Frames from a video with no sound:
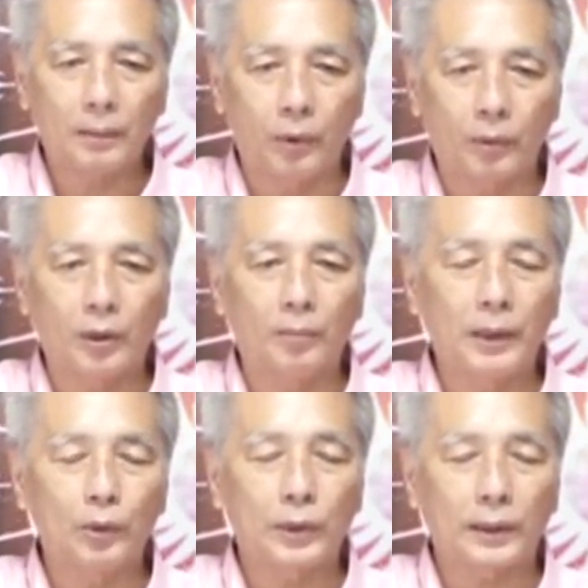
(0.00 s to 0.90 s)
ผมก็ไม่
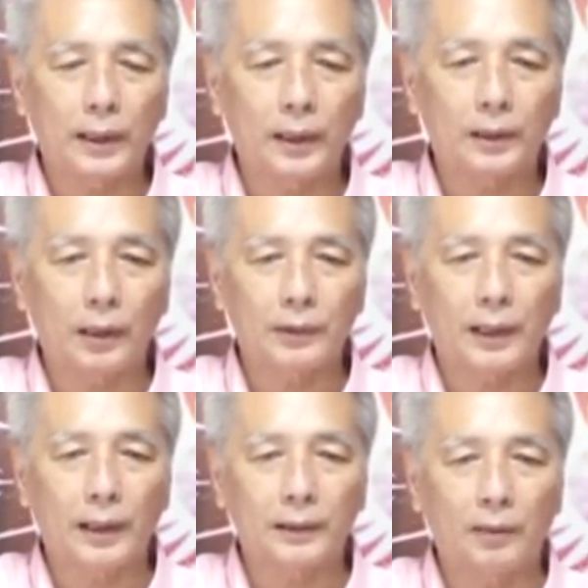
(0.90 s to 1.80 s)
รู้จักท่านแต่
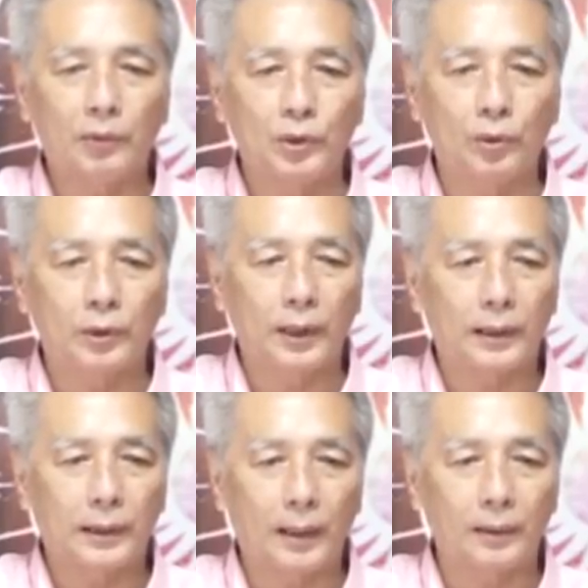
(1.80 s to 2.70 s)
ท่านอาจารย์พิโย
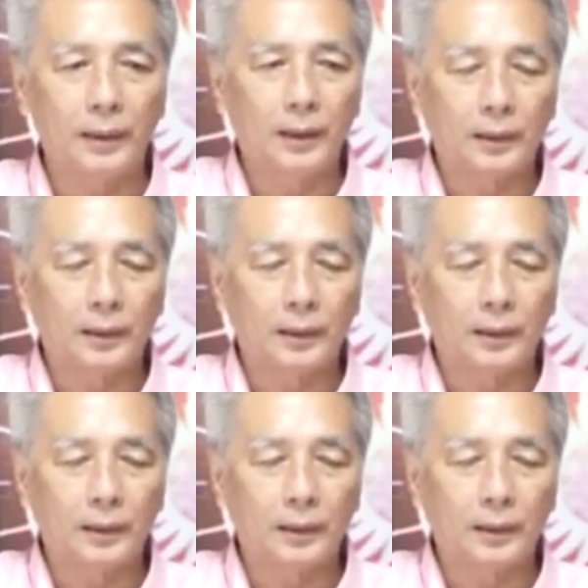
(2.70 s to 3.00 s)
อาจารย์